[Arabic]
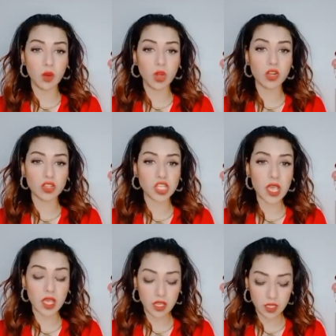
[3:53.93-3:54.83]
او
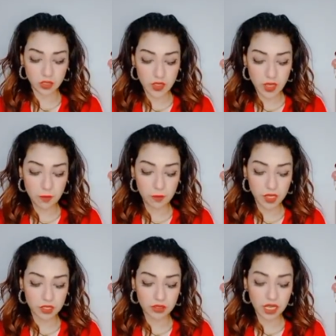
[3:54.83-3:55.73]
الرجاء طيب
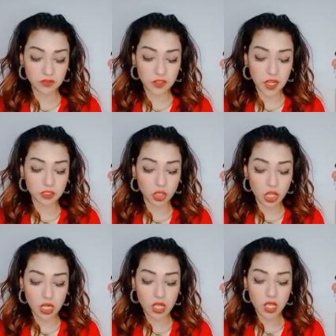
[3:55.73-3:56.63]
الثلاث فرق دول